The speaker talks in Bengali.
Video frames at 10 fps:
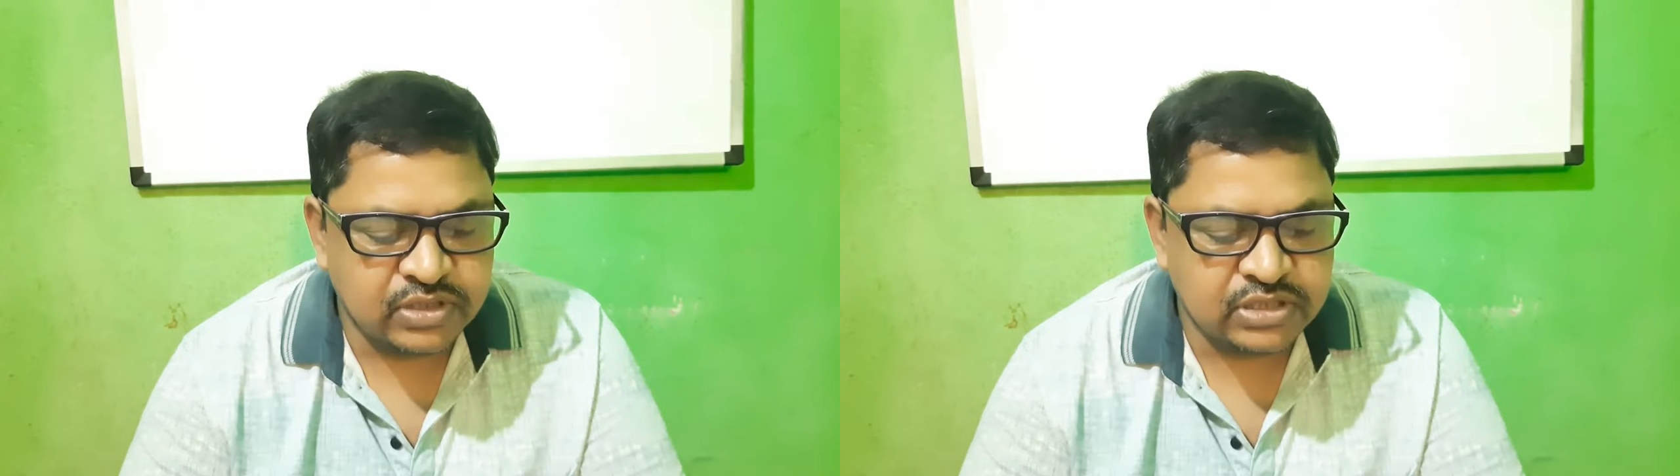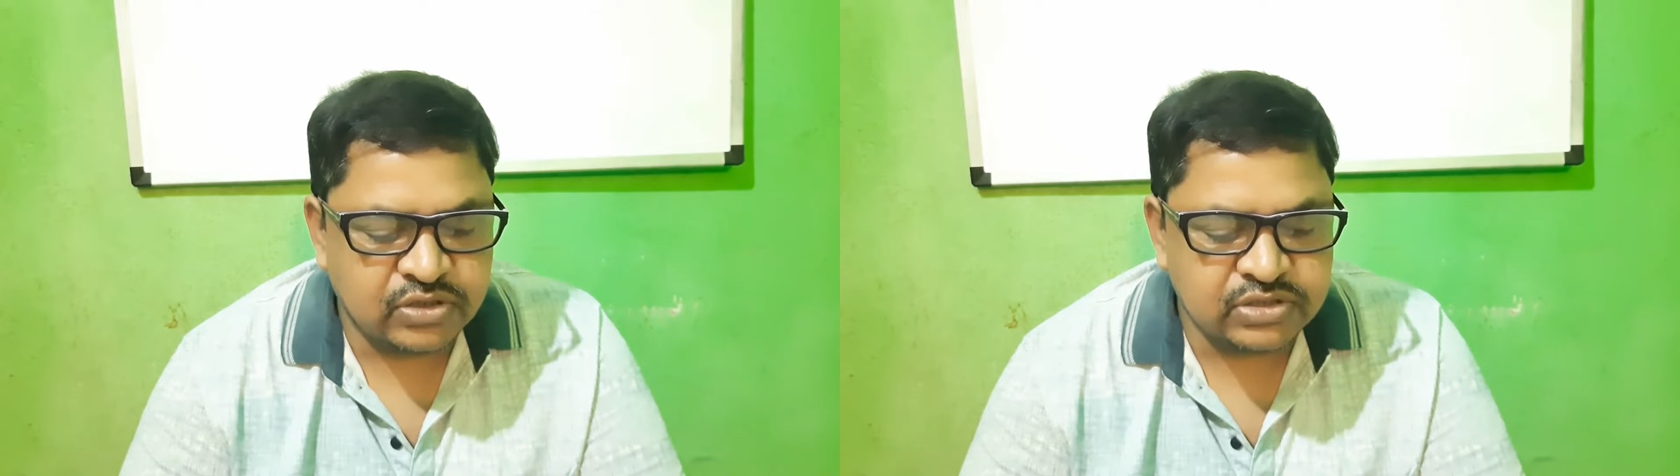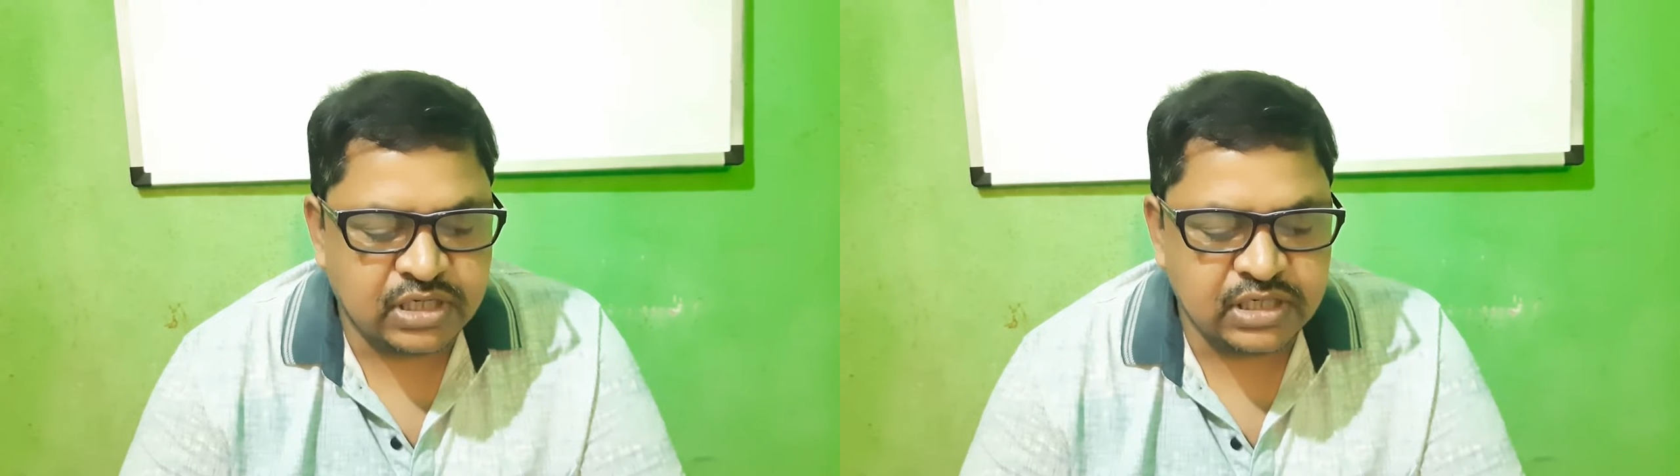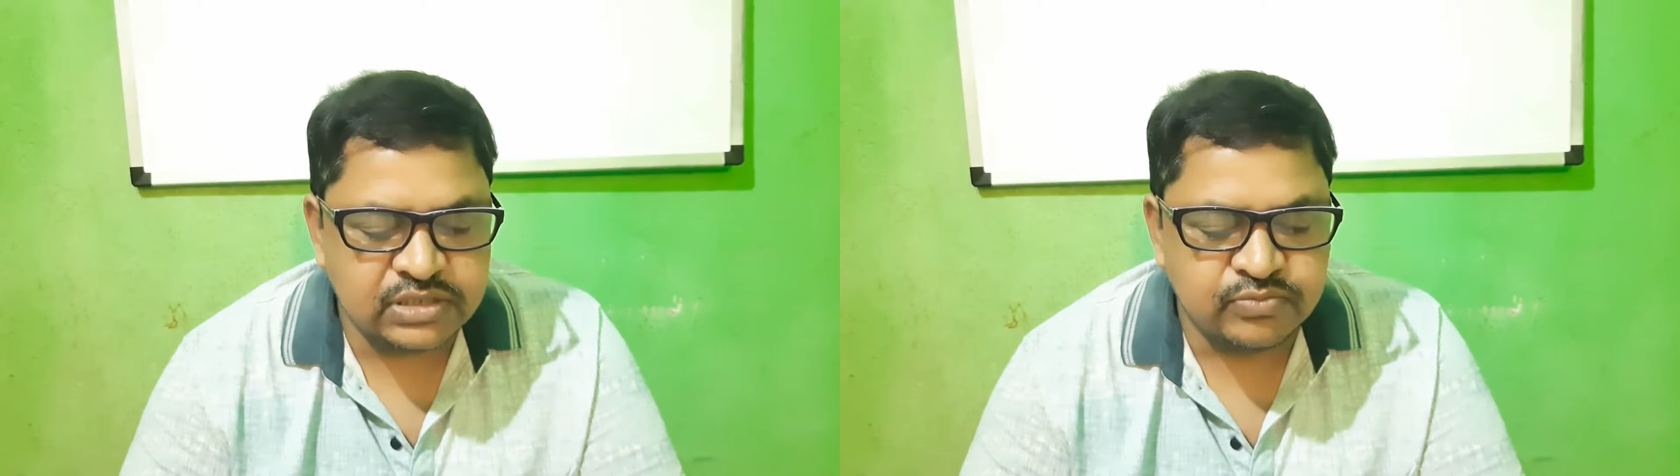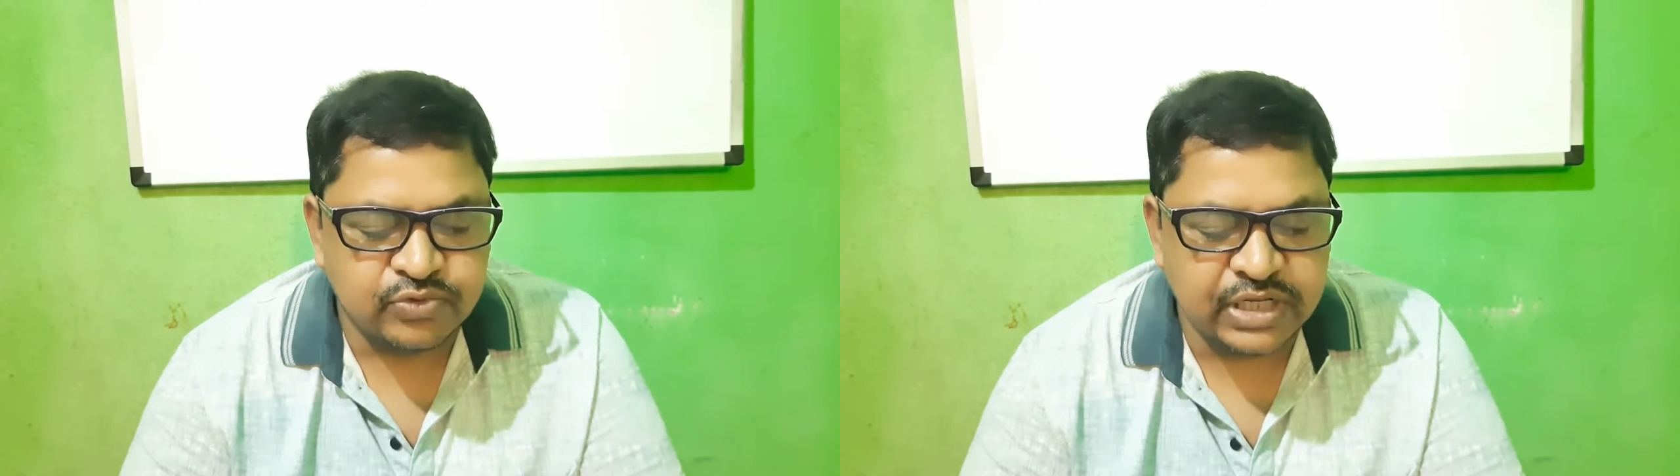করলে
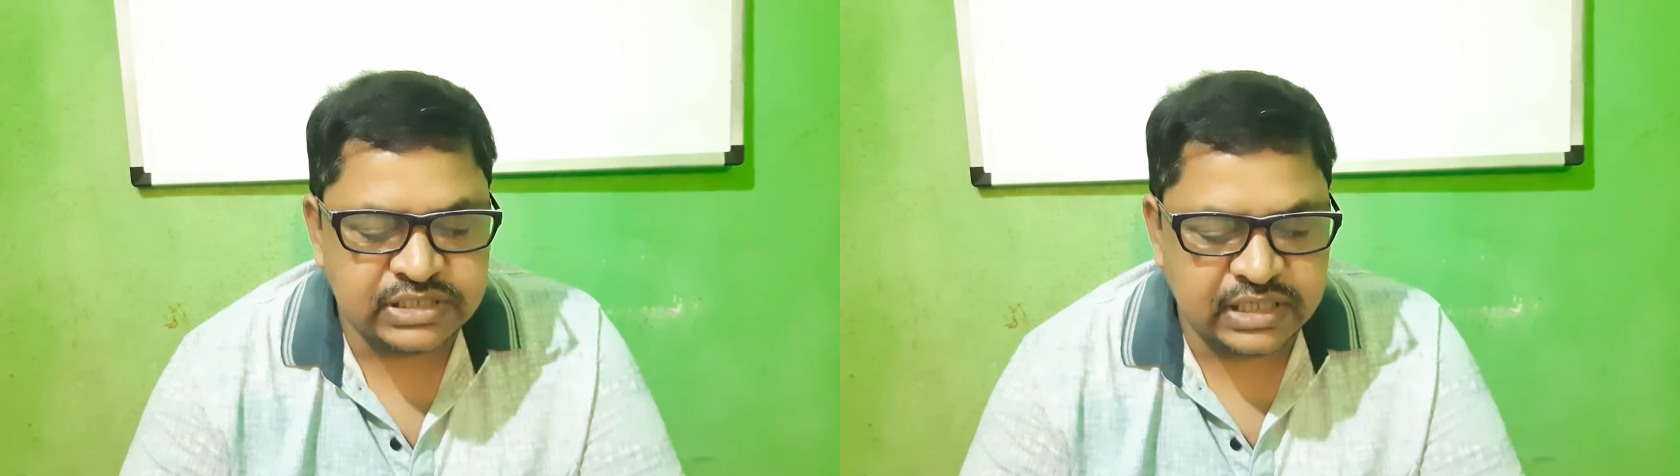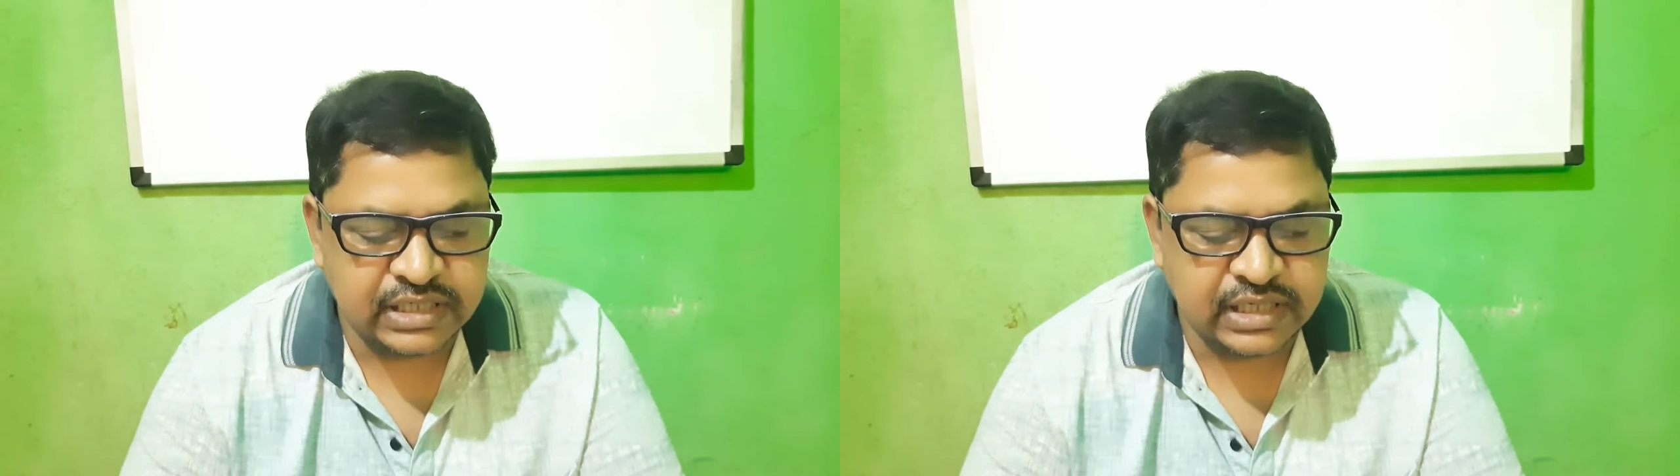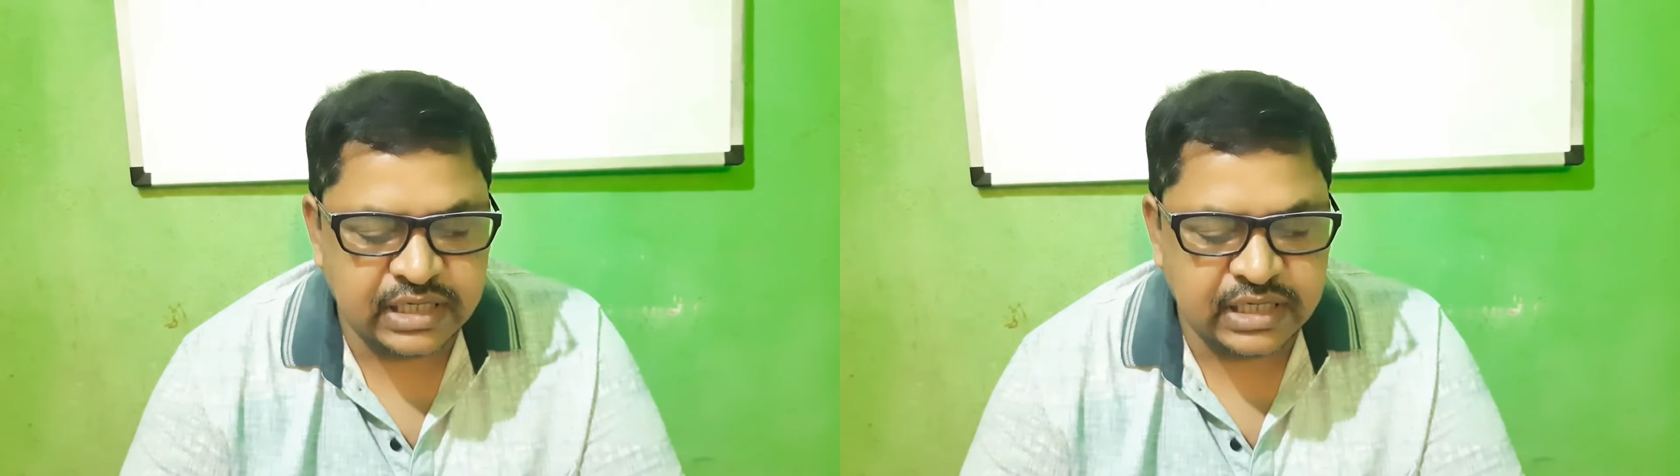তৎক্ষণাৎ মুড়ে যায়